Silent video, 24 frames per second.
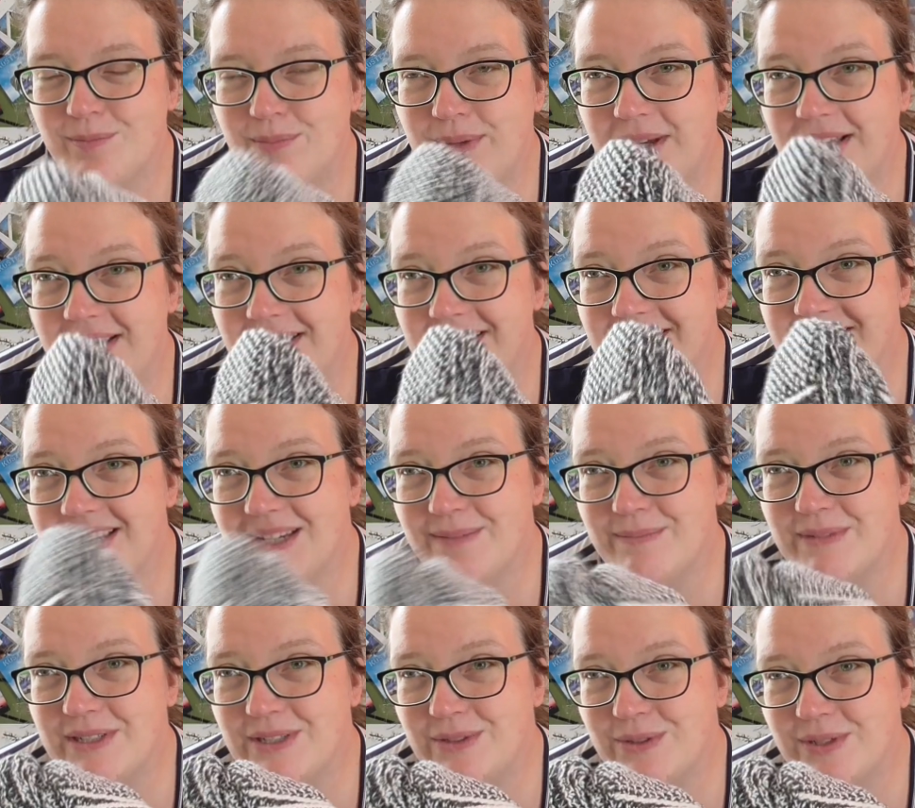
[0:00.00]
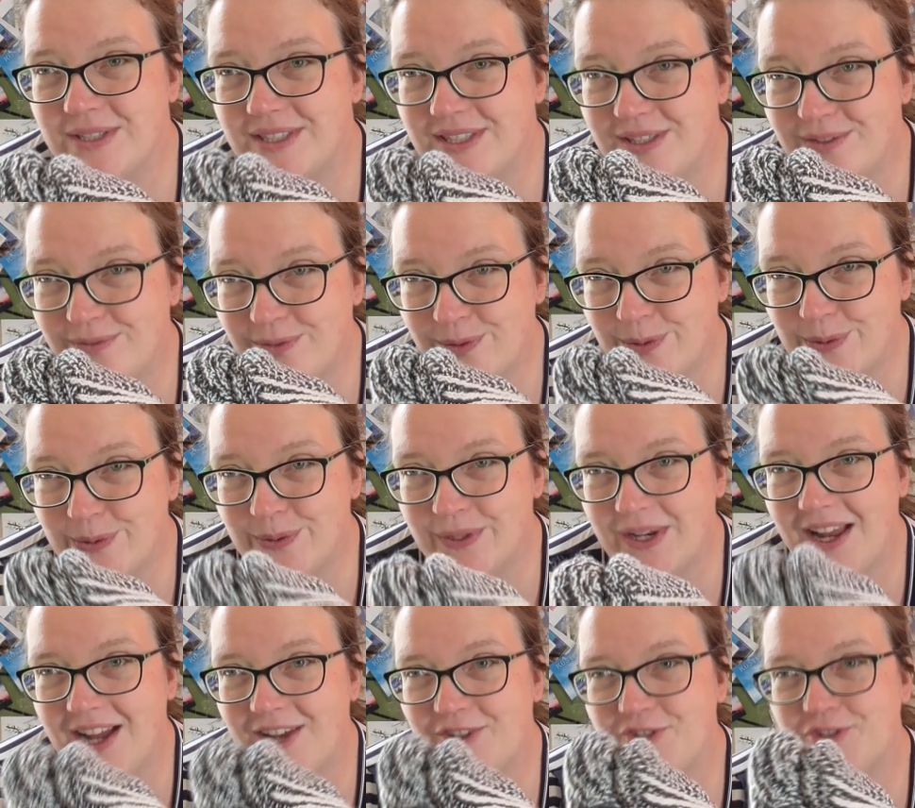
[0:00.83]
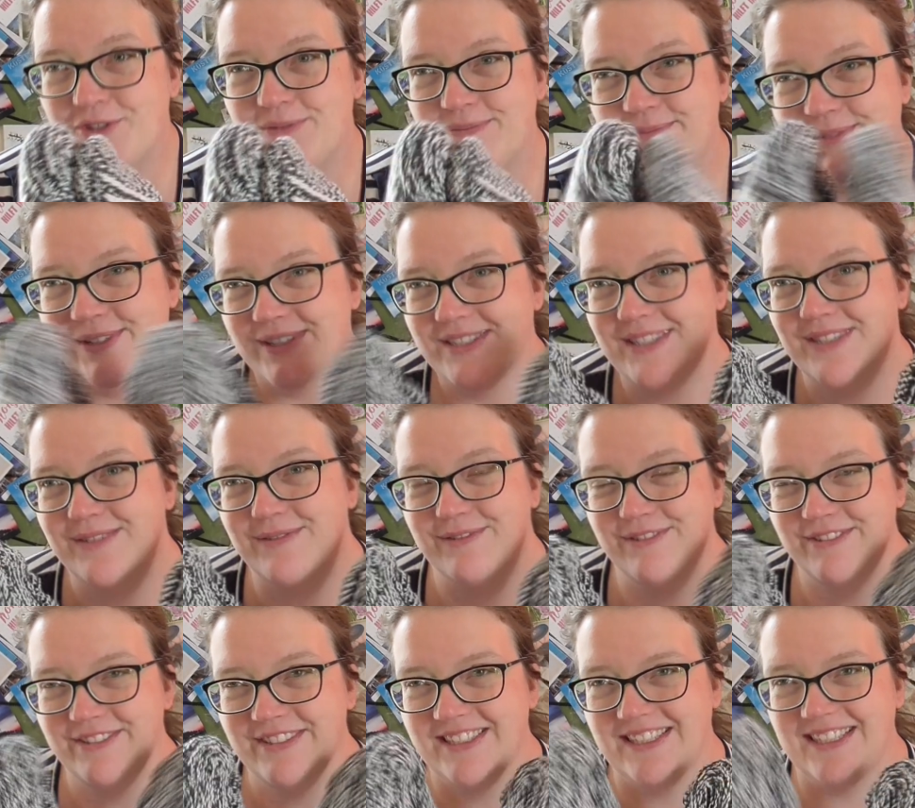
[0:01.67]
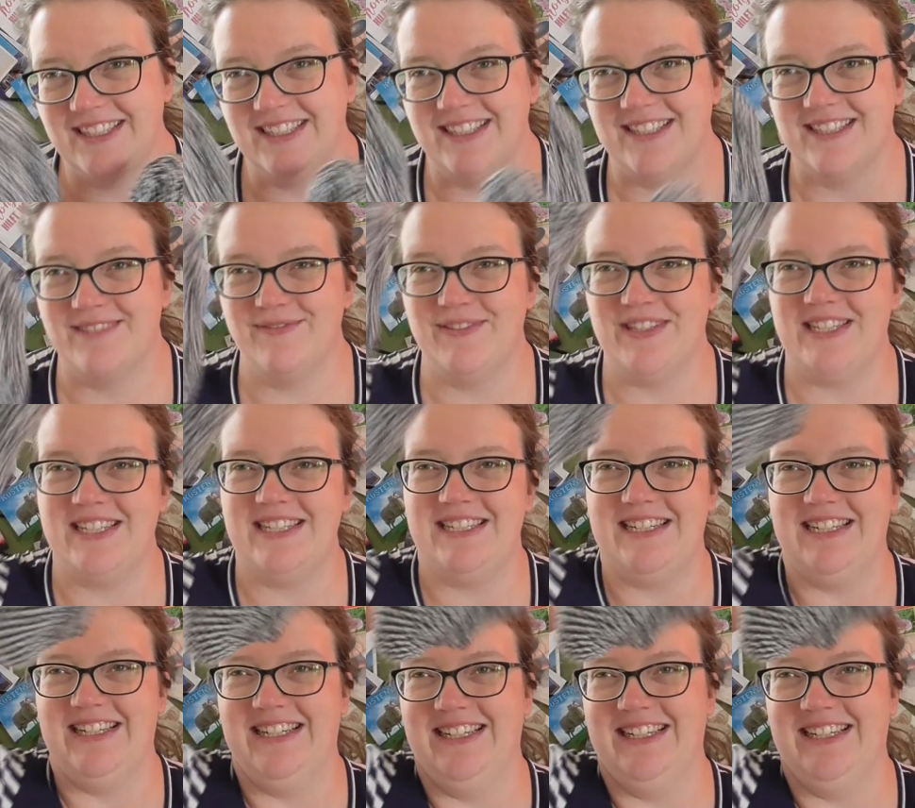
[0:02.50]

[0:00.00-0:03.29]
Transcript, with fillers: Sobald ich damit durch die Wohnung latschen muss, geht das mit